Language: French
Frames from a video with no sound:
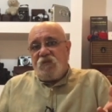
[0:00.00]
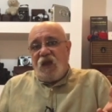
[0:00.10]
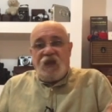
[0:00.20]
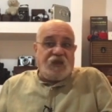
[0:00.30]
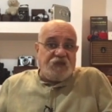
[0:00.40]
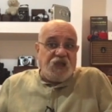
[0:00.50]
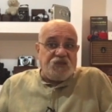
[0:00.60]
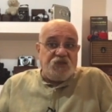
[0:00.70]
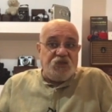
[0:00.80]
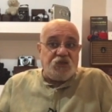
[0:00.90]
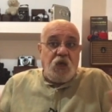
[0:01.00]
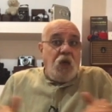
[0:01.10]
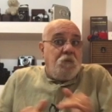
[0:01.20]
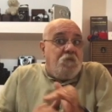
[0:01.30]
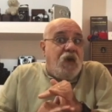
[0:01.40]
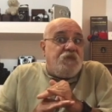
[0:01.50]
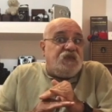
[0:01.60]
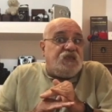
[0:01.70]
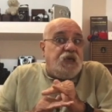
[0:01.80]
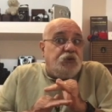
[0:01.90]
la catharsis, même
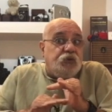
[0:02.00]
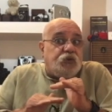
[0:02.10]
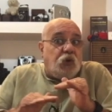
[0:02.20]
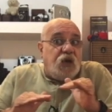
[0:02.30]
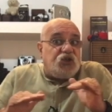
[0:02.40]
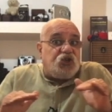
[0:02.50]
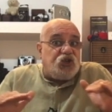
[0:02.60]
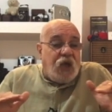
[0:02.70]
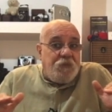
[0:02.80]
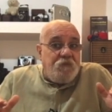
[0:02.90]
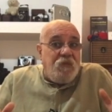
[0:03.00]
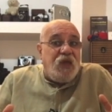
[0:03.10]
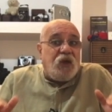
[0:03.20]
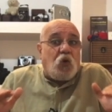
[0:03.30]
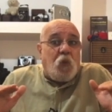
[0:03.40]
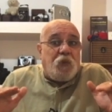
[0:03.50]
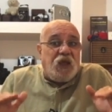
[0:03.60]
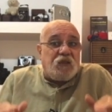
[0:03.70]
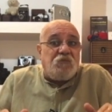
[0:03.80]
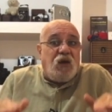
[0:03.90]
si elle ne sera jamais
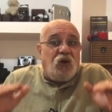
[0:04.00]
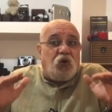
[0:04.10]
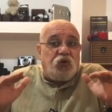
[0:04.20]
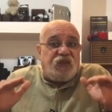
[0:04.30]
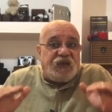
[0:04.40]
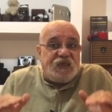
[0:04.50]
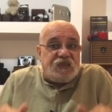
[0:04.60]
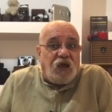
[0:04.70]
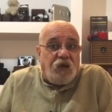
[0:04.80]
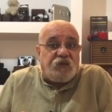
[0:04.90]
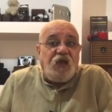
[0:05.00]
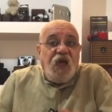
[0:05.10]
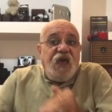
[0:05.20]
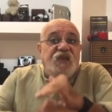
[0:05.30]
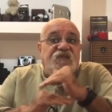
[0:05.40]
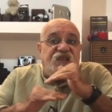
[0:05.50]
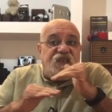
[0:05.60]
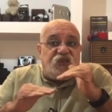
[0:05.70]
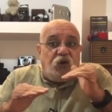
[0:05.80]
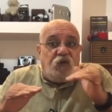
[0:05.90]
complètement cautérisante et
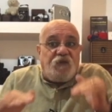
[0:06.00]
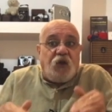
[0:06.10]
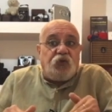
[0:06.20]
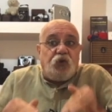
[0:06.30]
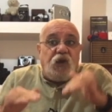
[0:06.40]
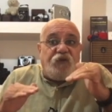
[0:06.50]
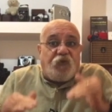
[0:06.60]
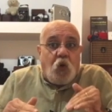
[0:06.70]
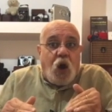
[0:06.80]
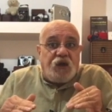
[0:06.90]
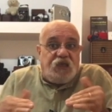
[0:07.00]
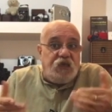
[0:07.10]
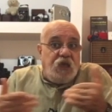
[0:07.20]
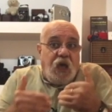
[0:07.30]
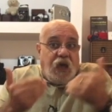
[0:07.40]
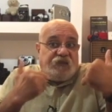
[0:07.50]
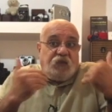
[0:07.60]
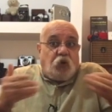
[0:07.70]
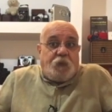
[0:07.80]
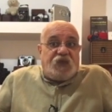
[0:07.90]
dissolvante de l'effroi qui, à
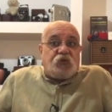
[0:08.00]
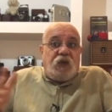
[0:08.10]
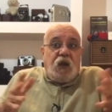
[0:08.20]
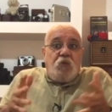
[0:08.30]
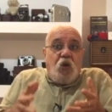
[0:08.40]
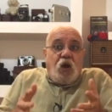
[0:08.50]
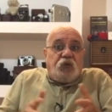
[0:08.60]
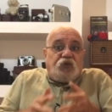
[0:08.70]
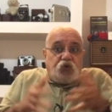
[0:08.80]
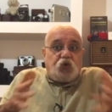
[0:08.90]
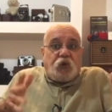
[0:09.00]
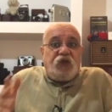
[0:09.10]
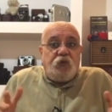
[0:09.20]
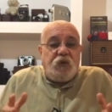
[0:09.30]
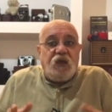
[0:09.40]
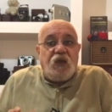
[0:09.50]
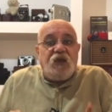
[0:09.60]
titre personnel, me hante jour et nuit,